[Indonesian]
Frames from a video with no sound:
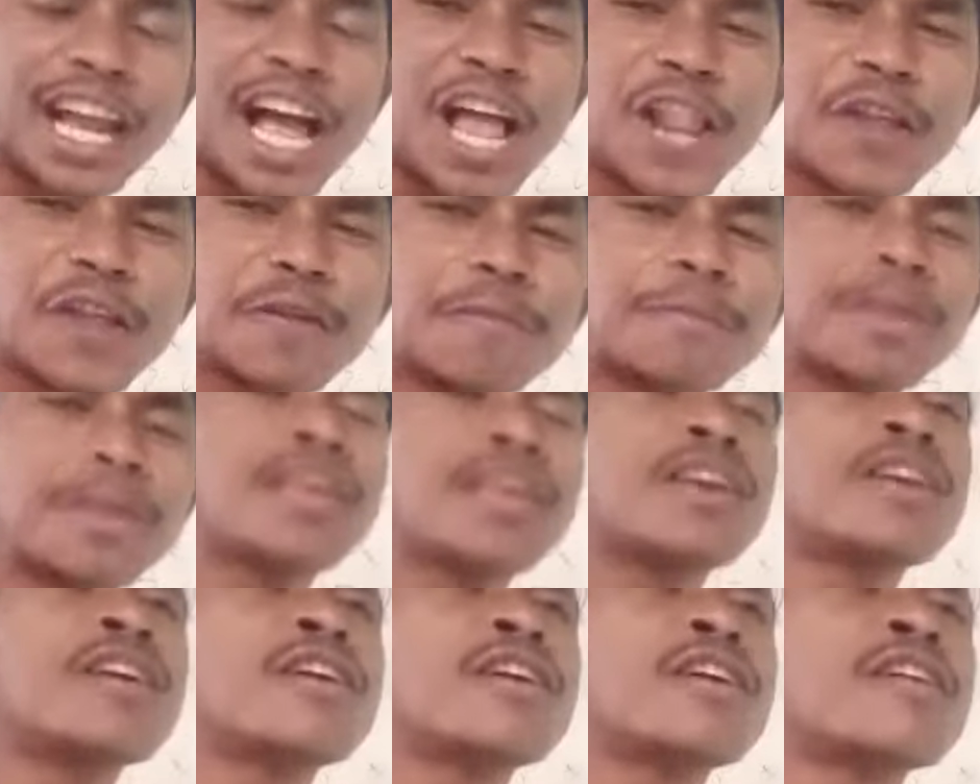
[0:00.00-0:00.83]
kalau
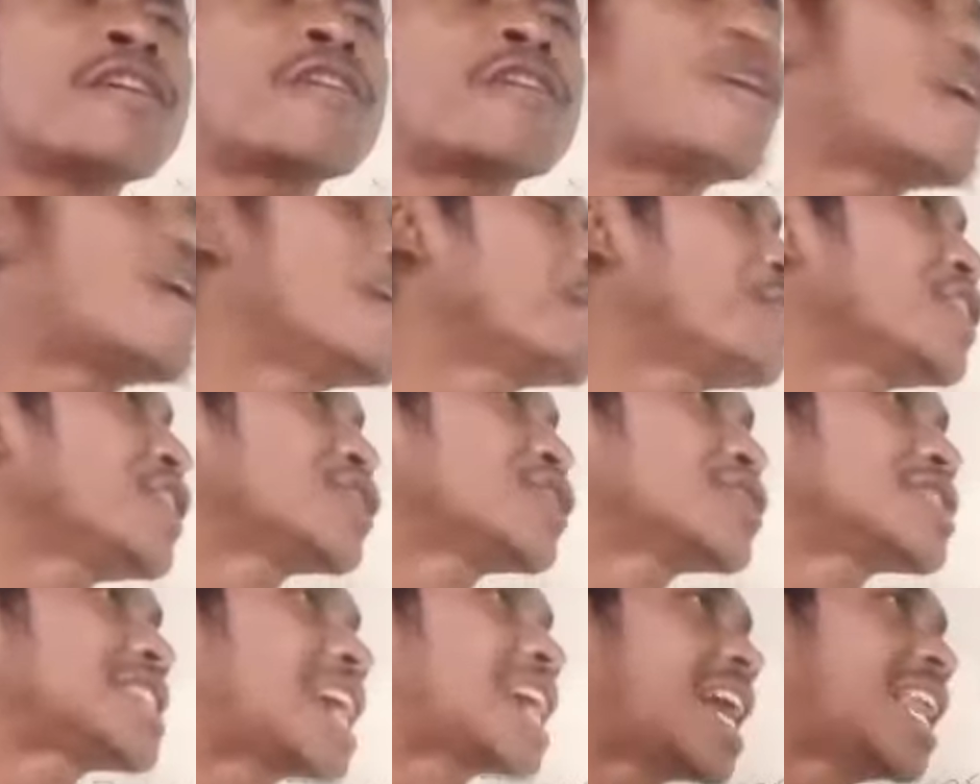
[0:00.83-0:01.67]
mil kopi
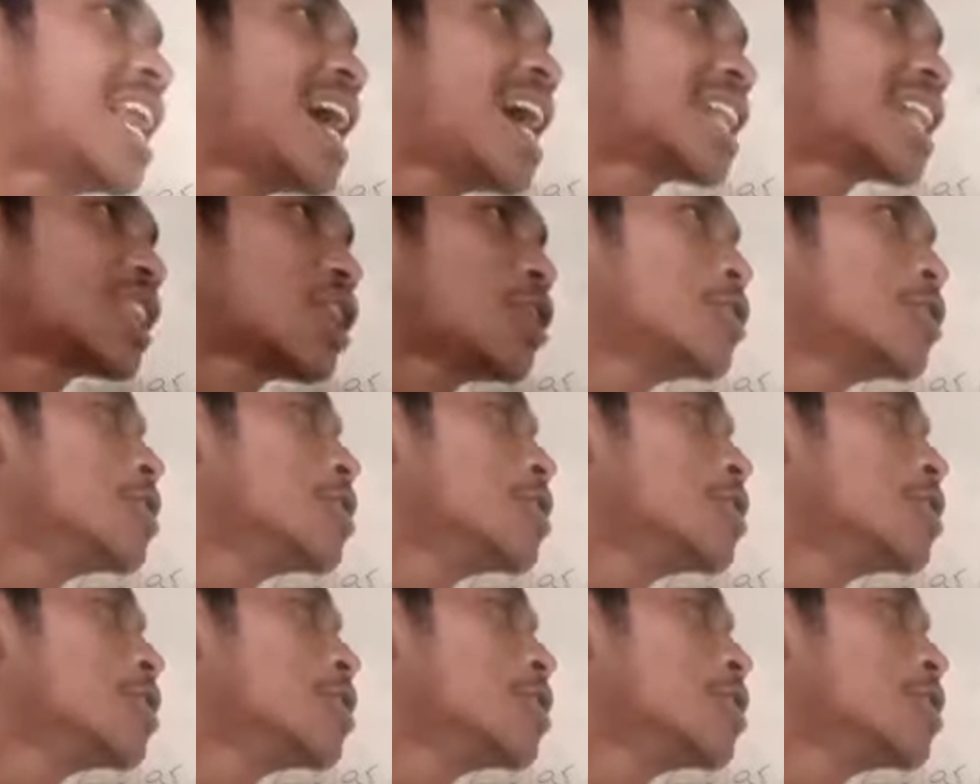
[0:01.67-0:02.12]
itu salah atau